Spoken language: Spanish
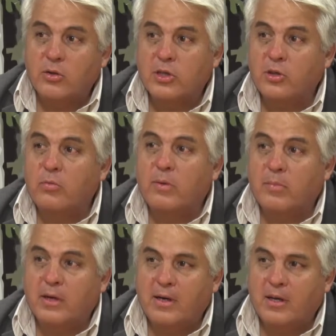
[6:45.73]
se toman
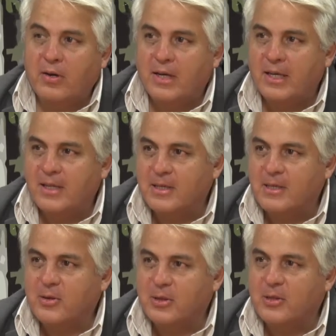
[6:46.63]
para el lado de la gente,
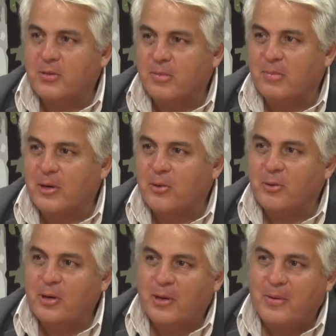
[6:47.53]
sino que se toman para el
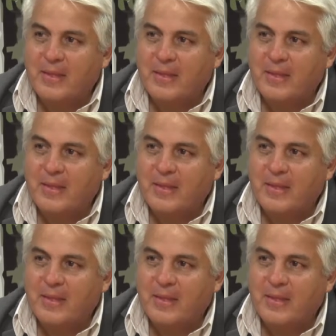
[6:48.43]
otro lado.